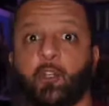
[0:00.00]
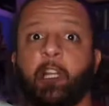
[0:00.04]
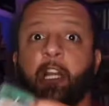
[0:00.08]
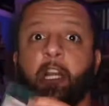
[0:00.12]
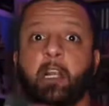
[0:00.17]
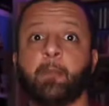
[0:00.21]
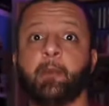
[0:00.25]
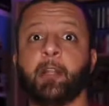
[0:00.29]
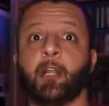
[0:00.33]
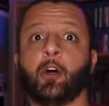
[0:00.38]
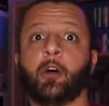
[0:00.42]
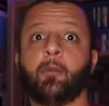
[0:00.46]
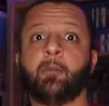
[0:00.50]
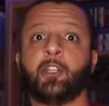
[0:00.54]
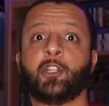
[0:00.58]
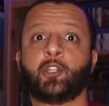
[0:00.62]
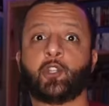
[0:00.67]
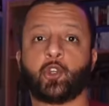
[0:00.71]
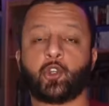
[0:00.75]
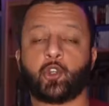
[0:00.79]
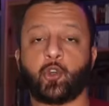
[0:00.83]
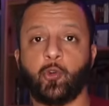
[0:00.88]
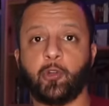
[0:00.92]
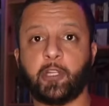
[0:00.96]
اللي قبلهم
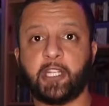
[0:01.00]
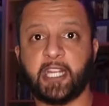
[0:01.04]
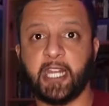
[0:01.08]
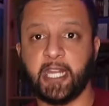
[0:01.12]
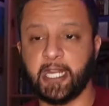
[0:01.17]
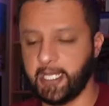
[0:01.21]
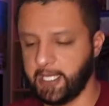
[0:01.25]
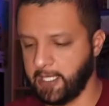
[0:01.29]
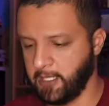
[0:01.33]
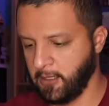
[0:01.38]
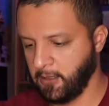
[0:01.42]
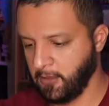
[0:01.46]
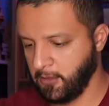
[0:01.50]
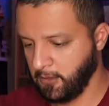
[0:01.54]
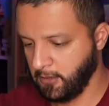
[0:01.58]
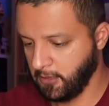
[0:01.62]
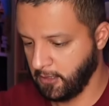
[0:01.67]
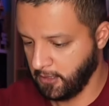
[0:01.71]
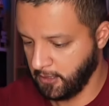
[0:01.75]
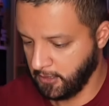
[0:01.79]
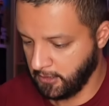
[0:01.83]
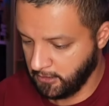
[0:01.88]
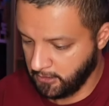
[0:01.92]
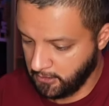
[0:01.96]
يجوا شغل كري
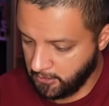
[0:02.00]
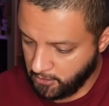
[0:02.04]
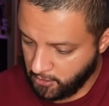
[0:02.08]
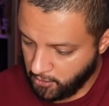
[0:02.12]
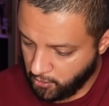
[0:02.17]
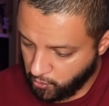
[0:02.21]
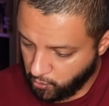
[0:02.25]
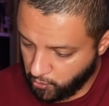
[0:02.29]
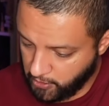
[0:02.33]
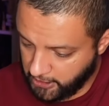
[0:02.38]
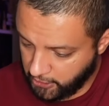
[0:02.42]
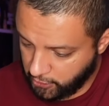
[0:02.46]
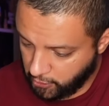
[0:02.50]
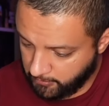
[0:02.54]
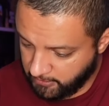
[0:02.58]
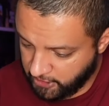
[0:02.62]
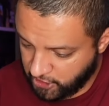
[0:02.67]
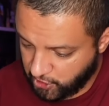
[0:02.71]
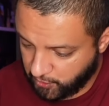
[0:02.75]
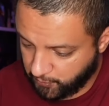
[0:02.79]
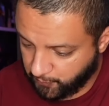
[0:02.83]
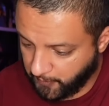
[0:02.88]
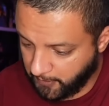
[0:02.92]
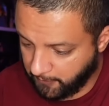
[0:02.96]
وهادوما
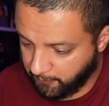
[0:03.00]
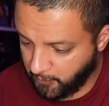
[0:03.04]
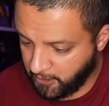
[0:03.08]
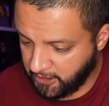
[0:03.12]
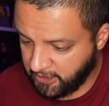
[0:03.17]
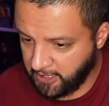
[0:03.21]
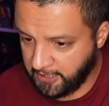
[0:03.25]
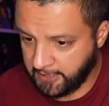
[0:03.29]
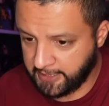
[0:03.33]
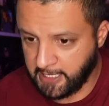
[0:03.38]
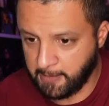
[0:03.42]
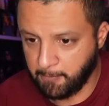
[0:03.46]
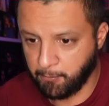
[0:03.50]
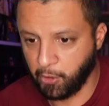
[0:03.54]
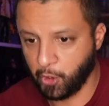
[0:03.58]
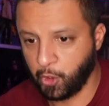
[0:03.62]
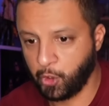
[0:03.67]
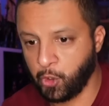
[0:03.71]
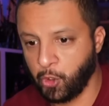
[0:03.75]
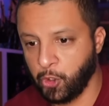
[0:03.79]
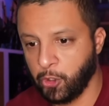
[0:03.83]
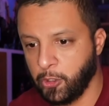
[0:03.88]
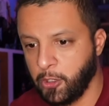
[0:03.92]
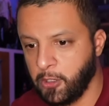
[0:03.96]
الشفافين تاع الجيم بوي
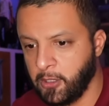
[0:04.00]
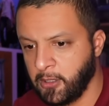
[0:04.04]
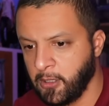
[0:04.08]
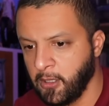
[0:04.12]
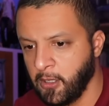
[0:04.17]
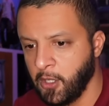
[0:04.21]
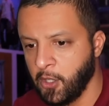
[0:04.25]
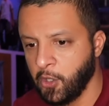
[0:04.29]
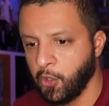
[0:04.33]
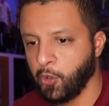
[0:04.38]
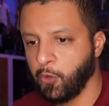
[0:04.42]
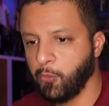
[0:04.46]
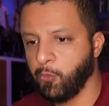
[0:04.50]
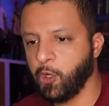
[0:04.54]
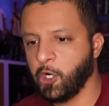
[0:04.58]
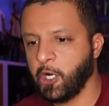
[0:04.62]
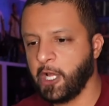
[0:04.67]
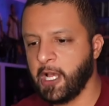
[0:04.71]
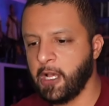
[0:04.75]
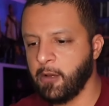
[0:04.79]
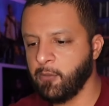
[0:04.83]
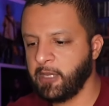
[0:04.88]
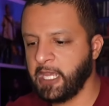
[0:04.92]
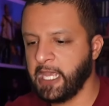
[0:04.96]
كولور
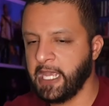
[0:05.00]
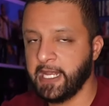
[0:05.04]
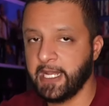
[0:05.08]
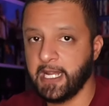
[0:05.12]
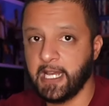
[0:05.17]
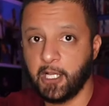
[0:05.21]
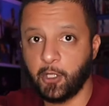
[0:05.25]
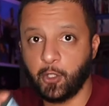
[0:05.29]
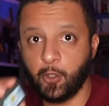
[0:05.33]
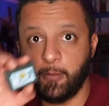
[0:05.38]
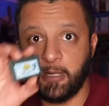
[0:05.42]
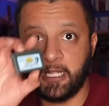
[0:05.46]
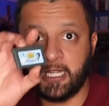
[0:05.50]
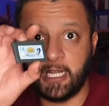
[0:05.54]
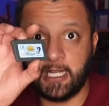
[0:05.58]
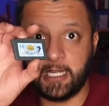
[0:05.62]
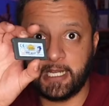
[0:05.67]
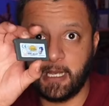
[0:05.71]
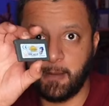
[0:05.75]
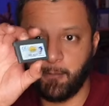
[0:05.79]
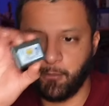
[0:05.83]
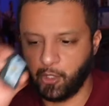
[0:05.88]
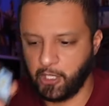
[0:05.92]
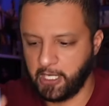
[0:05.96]
وموراهم كاين هادوما تاع
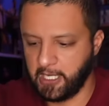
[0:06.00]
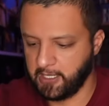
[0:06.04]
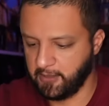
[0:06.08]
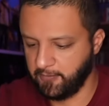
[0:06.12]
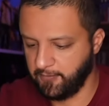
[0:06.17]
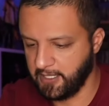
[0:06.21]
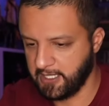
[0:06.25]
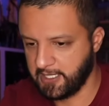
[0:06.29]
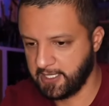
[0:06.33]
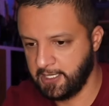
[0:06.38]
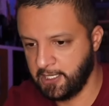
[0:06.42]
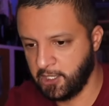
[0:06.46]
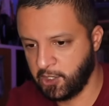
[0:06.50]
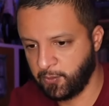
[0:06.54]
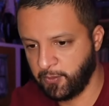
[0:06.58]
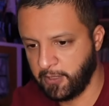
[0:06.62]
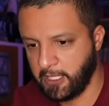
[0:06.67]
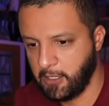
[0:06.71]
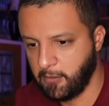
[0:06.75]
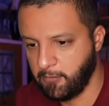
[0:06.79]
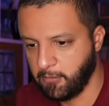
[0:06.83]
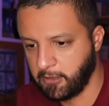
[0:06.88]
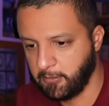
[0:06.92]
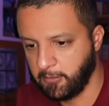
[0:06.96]
الجيم بوي ادفانس اللي
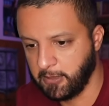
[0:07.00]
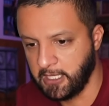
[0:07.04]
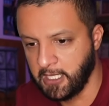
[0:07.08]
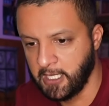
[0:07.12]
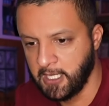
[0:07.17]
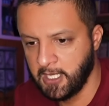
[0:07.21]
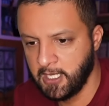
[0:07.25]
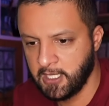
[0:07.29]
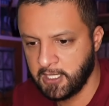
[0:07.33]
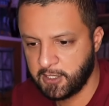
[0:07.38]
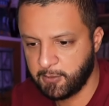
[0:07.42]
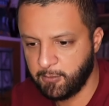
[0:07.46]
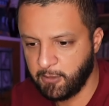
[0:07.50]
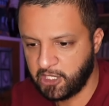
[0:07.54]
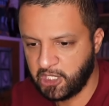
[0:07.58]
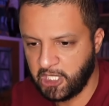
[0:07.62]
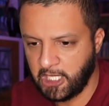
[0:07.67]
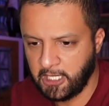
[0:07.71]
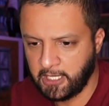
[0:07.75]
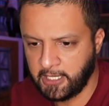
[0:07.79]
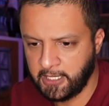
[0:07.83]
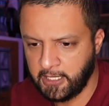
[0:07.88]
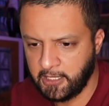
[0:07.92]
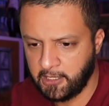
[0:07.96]
شفناهم قبل تسمى
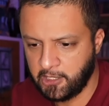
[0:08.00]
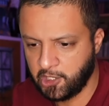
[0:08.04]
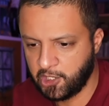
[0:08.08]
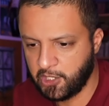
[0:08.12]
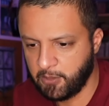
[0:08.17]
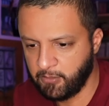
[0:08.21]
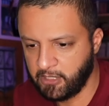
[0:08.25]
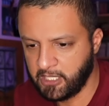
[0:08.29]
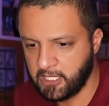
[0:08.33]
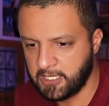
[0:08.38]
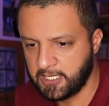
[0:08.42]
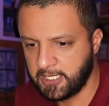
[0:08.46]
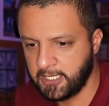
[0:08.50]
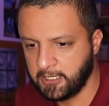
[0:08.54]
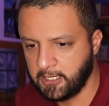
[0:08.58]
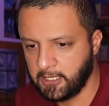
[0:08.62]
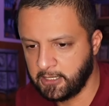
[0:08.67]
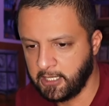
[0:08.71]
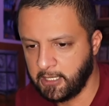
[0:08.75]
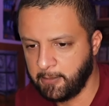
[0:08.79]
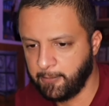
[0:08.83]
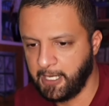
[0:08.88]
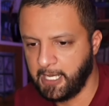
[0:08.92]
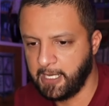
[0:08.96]
شحال لقينا ديجا من
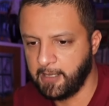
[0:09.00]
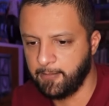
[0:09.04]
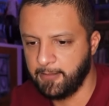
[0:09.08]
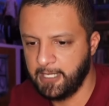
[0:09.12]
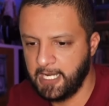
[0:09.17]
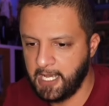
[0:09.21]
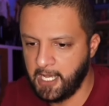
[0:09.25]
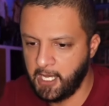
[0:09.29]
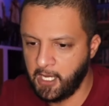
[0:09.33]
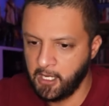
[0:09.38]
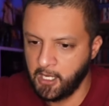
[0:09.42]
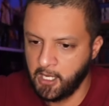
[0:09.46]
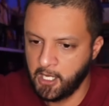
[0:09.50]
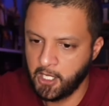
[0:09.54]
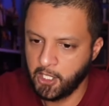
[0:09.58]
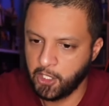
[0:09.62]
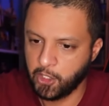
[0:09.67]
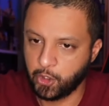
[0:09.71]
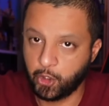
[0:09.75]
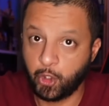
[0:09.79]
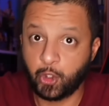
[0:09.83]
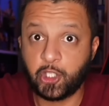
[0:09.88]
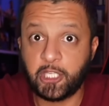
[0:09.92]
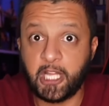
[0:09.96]
كاسيتات ربعه مليح
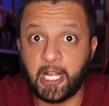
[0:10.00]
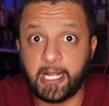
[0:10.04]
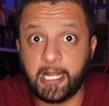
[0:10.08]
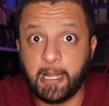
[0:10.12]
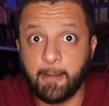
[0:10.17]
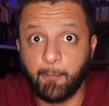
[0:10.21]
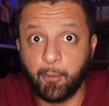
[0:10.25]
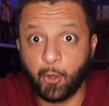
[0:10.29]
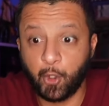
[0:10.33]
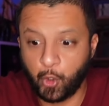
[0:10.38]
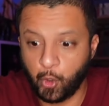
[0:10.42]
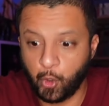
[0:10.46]
زوج تاع جيم بوي